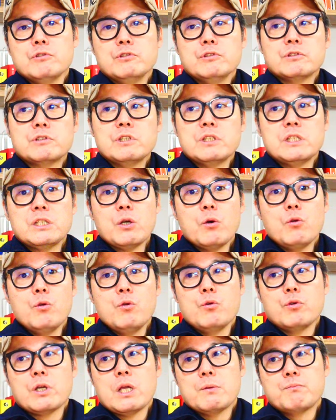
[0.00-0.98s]
있는 그
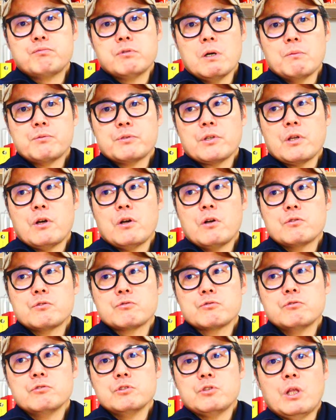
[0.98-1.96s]
이데올로기에
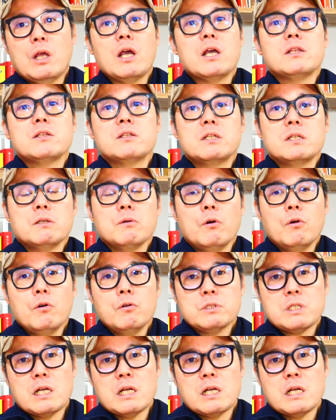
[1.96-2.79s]
부합시켜가지고 대네들이 어,